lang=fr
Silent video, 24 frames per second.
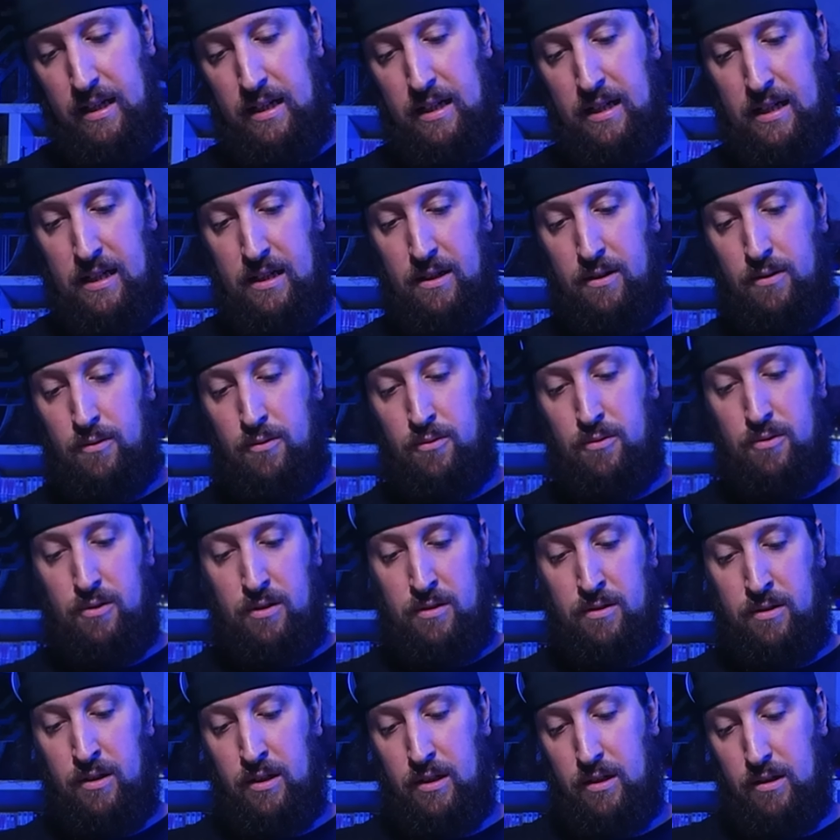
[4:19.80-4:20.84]
Et là, on
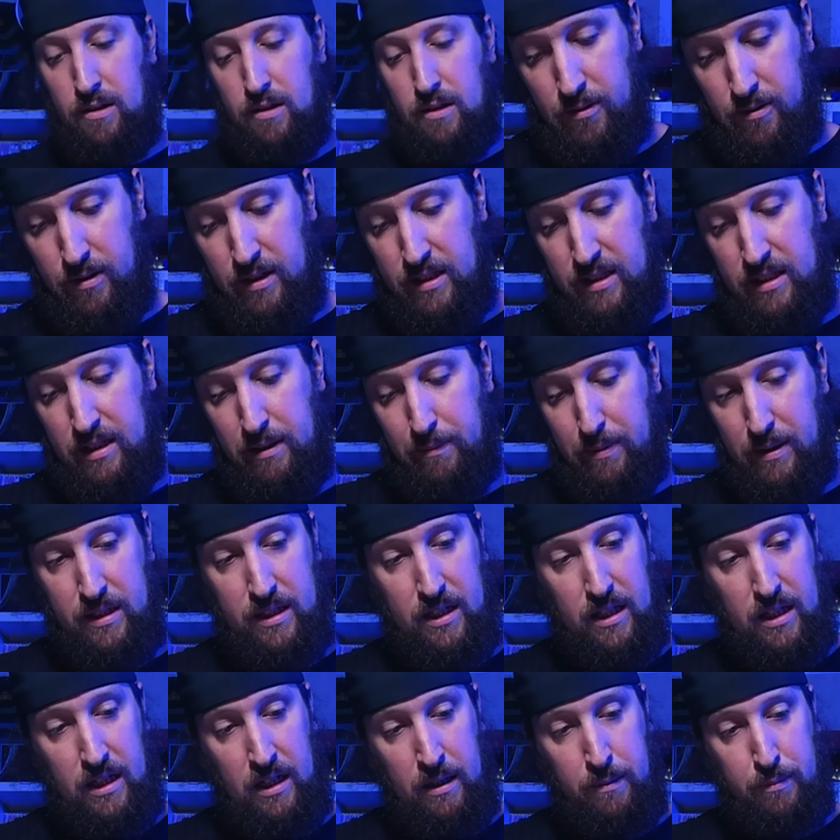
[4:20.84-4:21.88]
rentre, on laisse
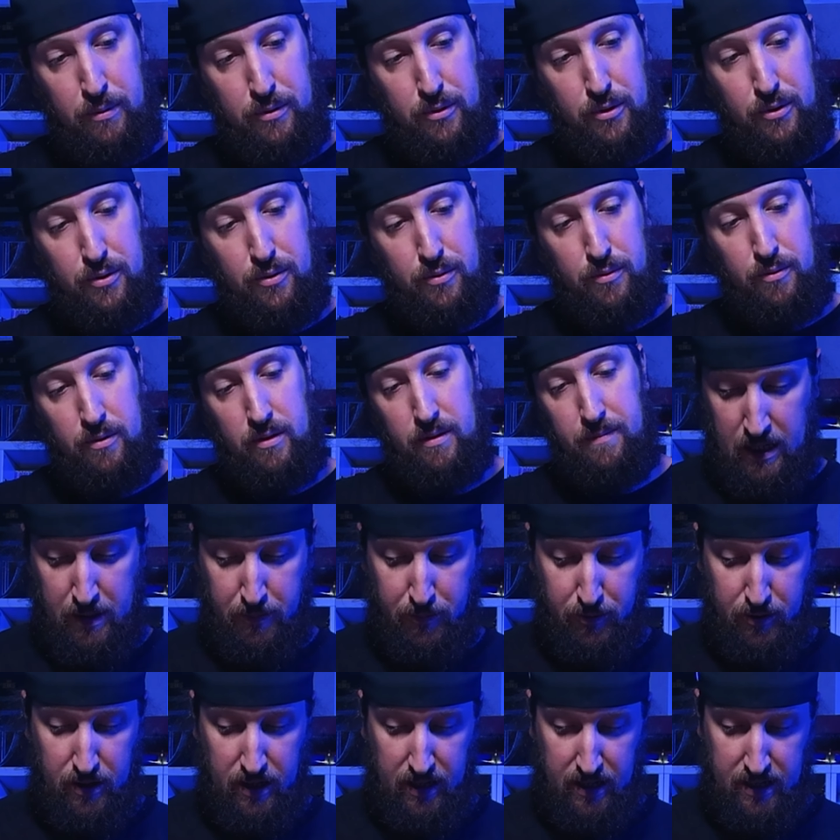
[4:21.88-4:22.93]
dépasser un peu dessous, un
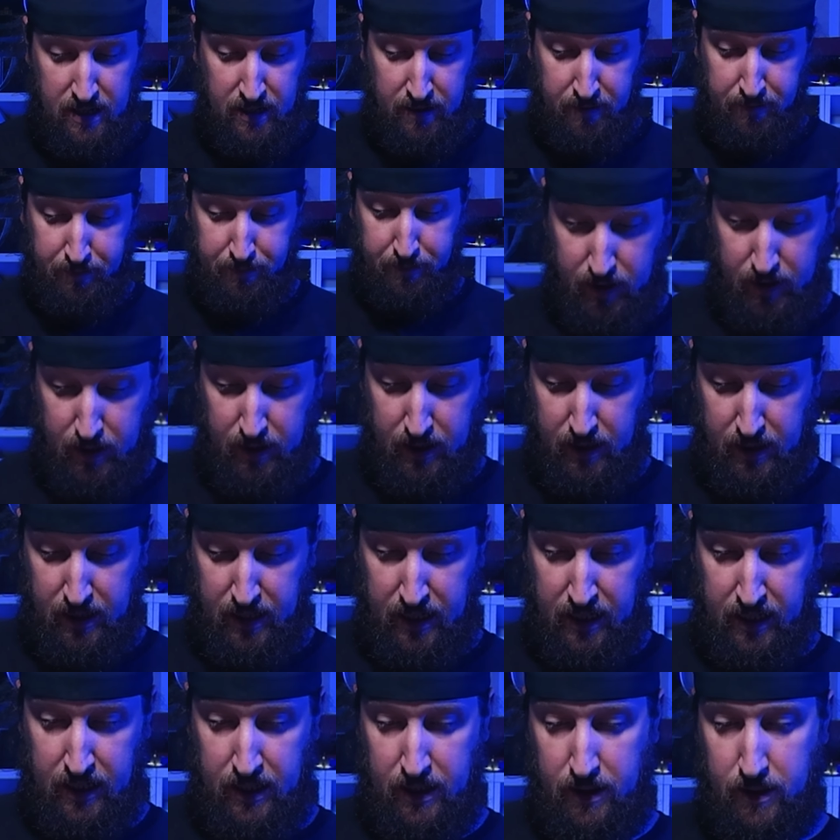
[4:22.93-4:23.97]
peu derrière.
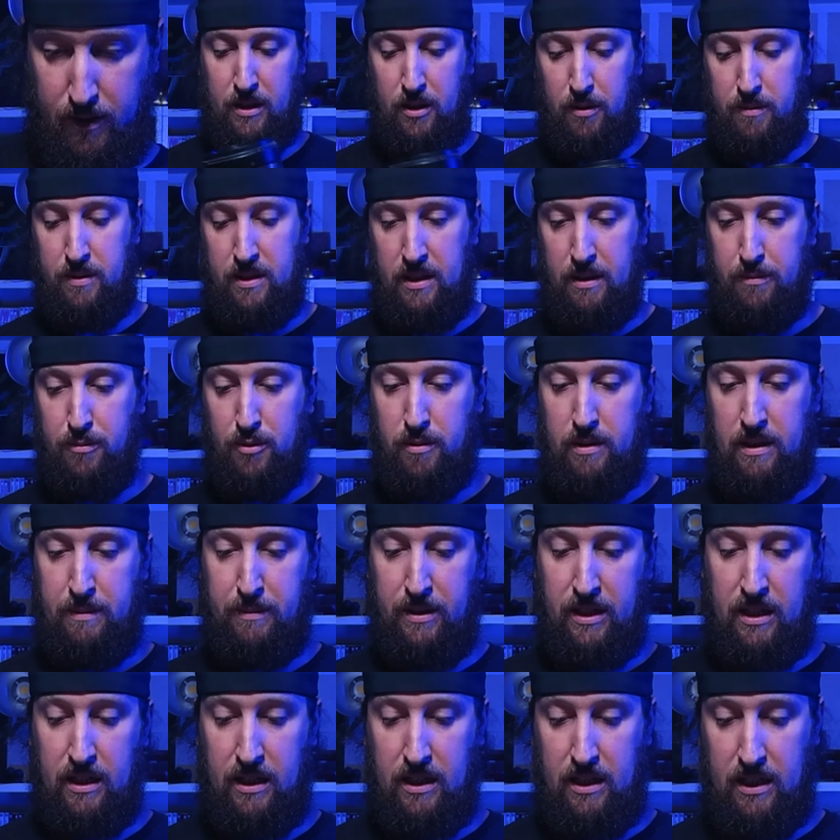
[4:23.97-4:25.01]
Tac, comme ça pour les
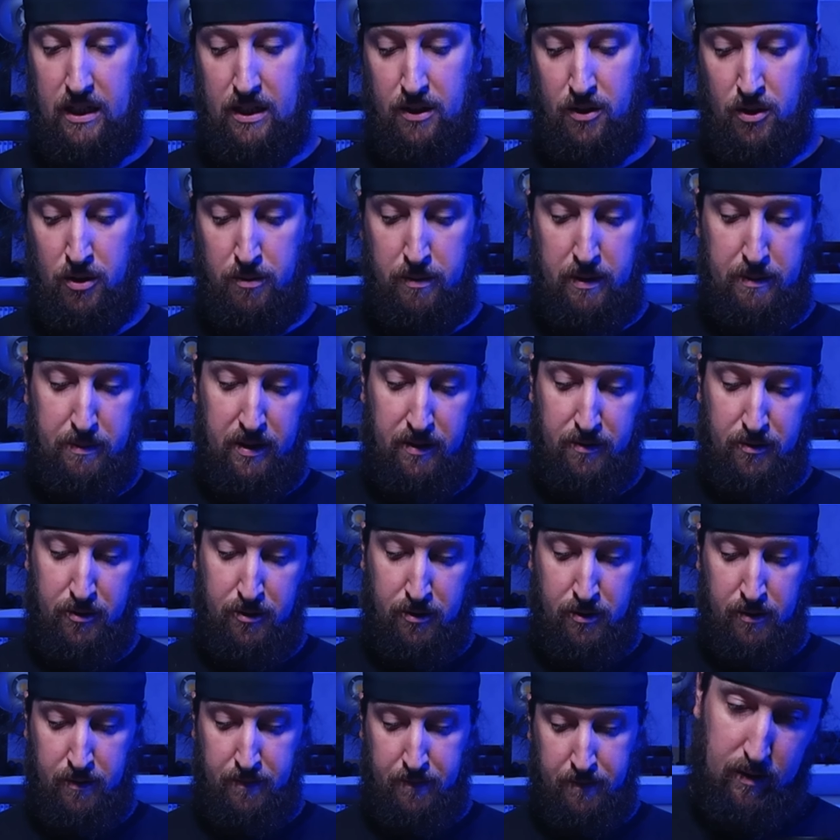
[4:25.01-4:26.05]
mettre au même
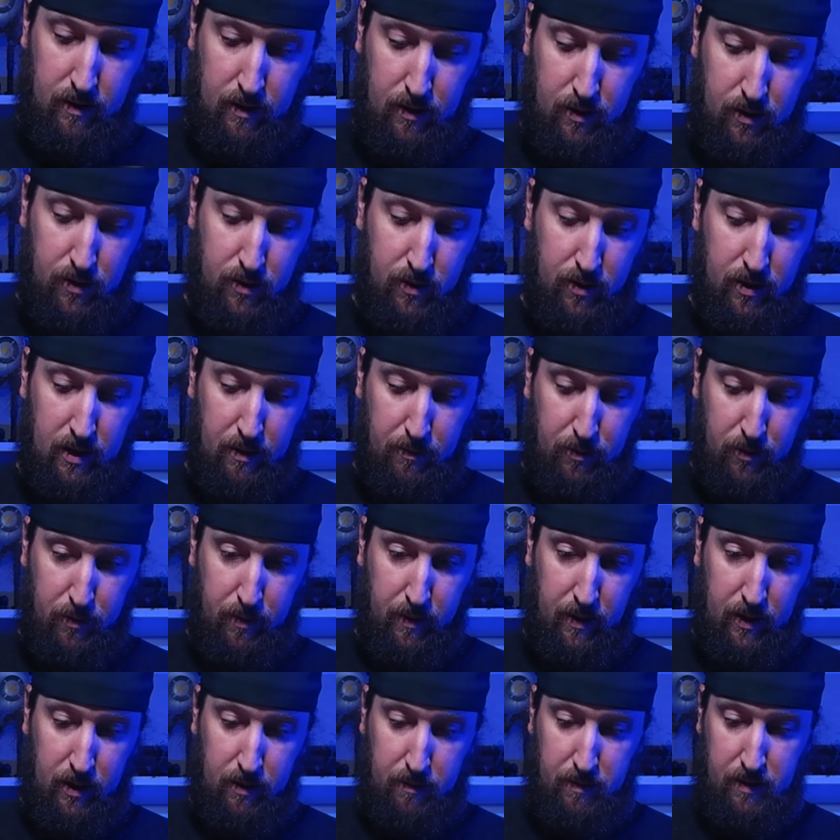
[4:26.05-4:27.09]
niveau, quelque chose d'à peu
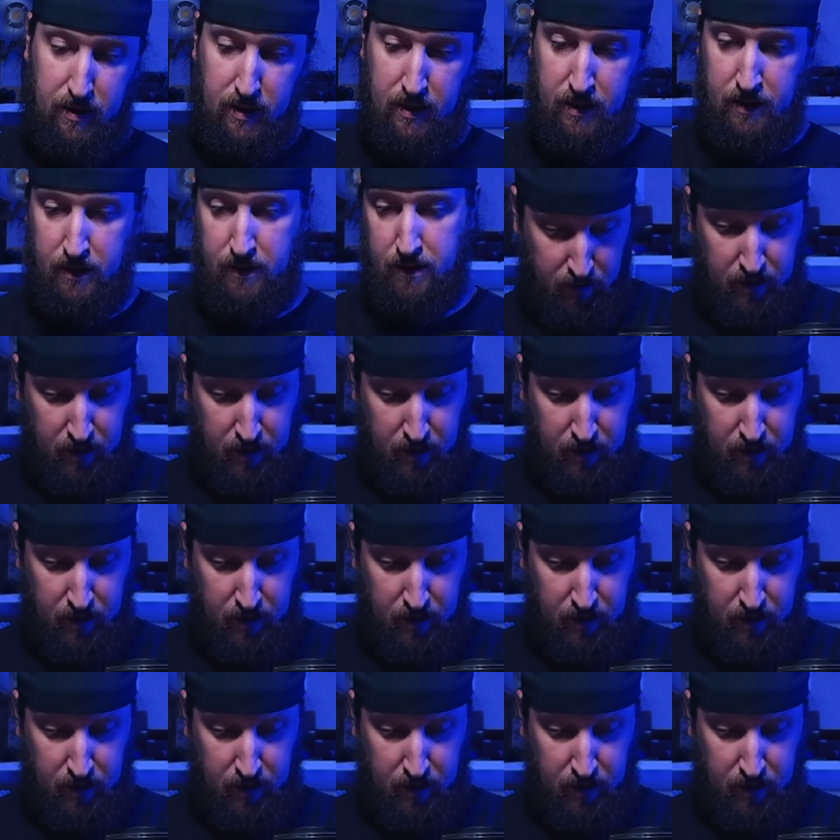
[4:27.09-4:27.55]
près comme ça.